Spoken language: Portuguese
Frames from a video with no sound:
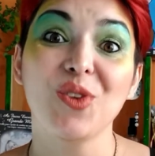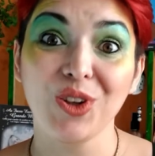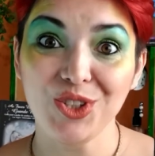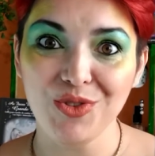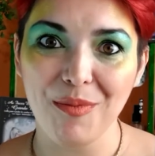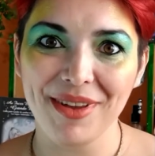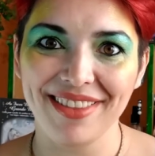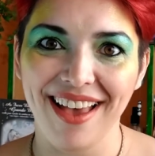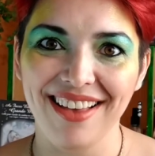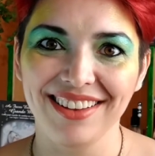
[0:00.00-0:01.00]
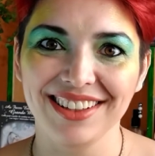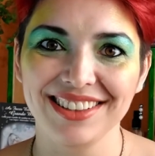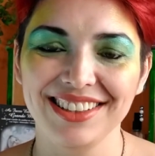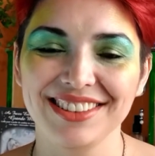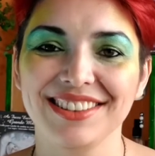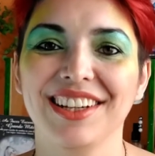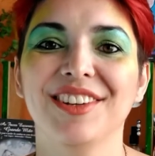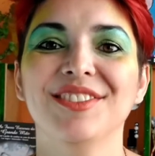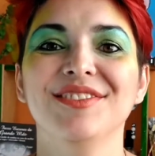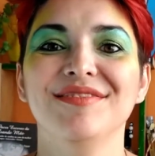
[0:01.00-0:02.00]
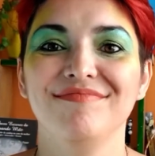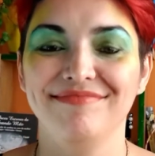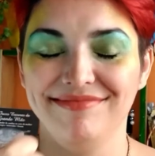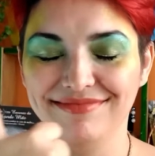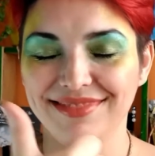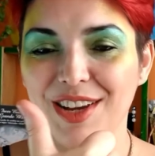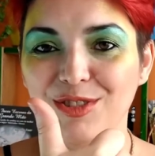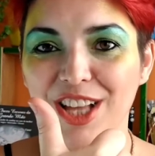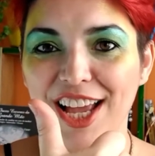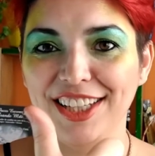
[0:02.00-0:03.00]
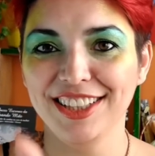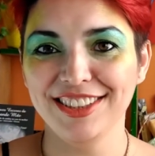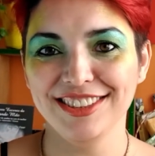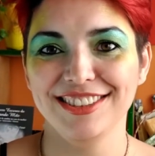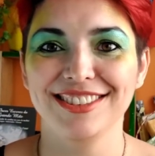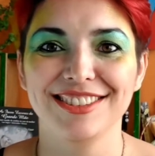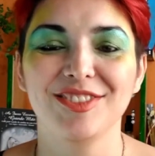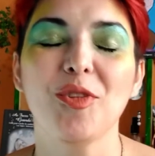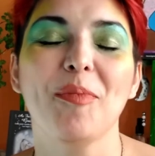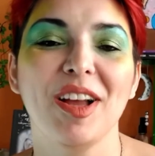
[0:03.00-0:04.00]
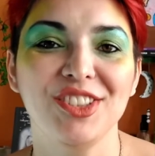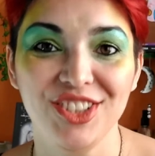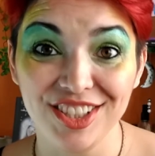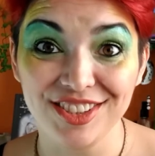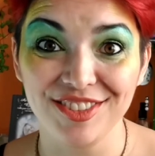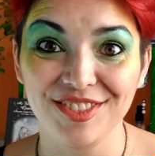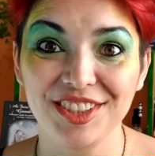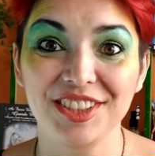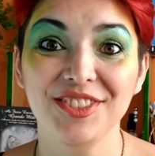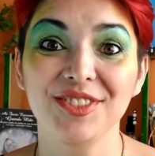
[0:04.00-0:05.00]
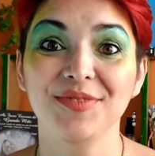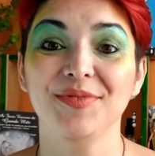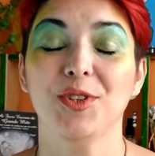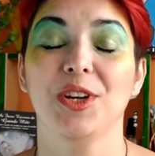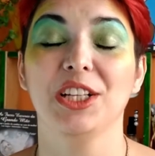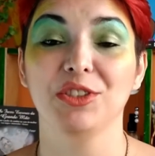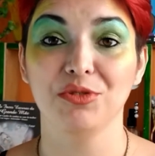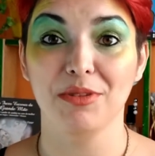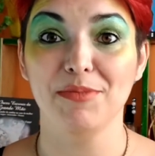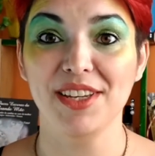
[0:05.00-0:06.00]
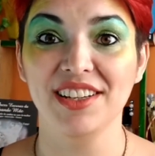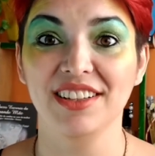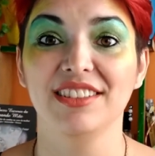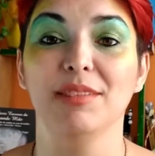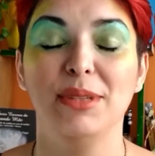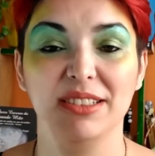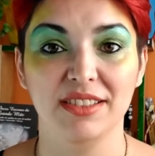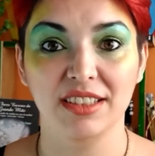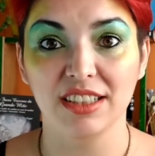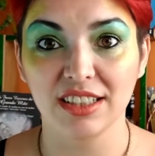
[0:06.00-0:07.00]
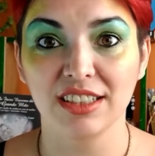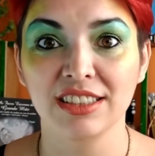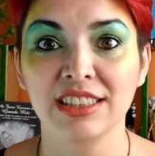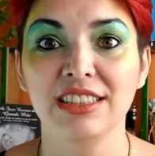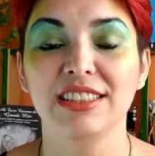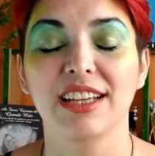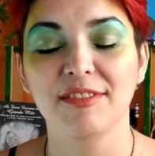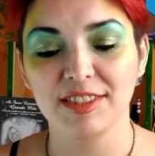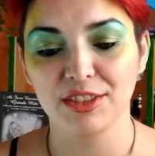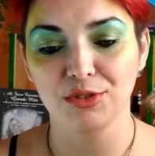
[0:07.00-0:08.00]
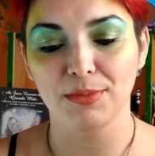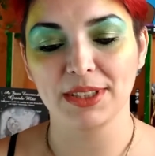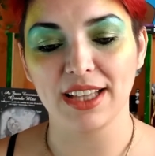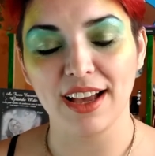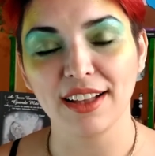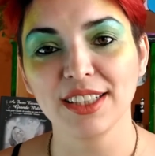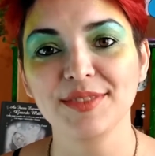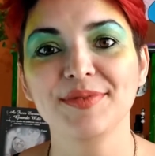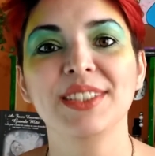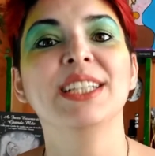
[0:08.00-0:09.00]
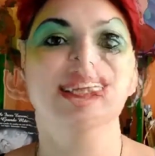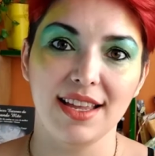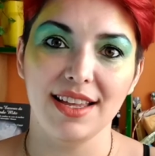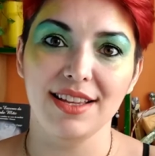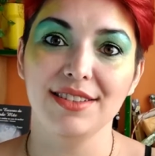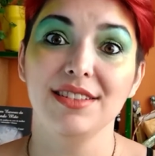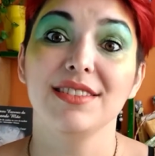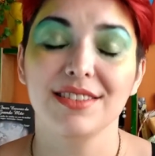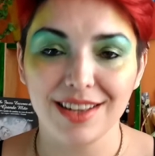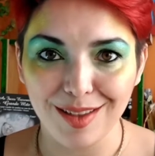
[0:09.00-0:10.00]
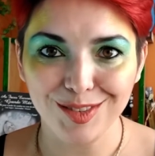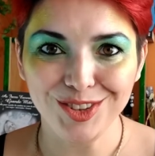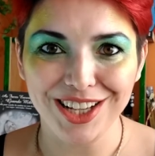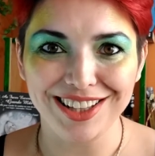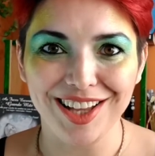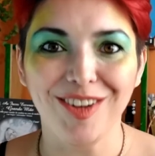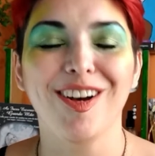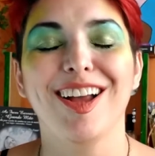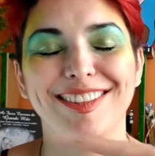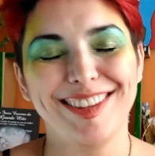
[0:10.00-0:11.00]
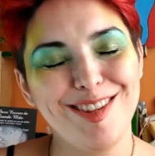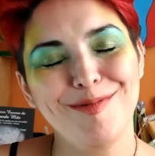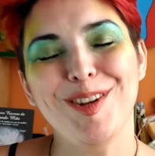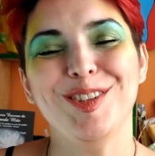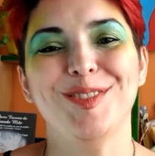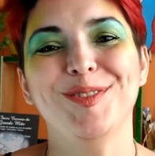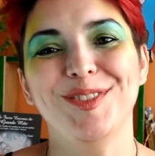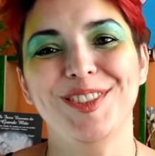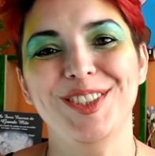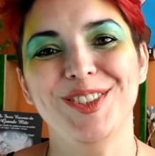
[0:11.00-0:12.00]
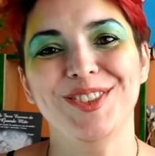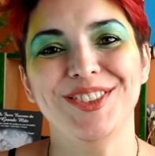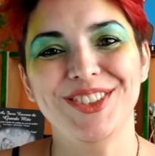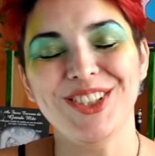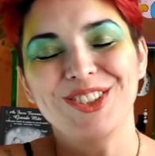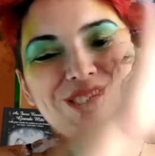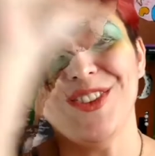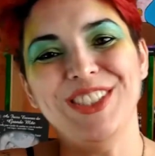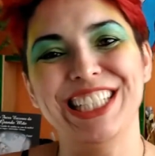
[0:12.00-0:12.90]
Curtiu a mandala? Então dá um like compartilha esse vídeo com aquela sua amiga que também está sem grana e quer fazer a sua mandala. E se inscreve no canal. Até o próximo vídeo. Tchau, tchau,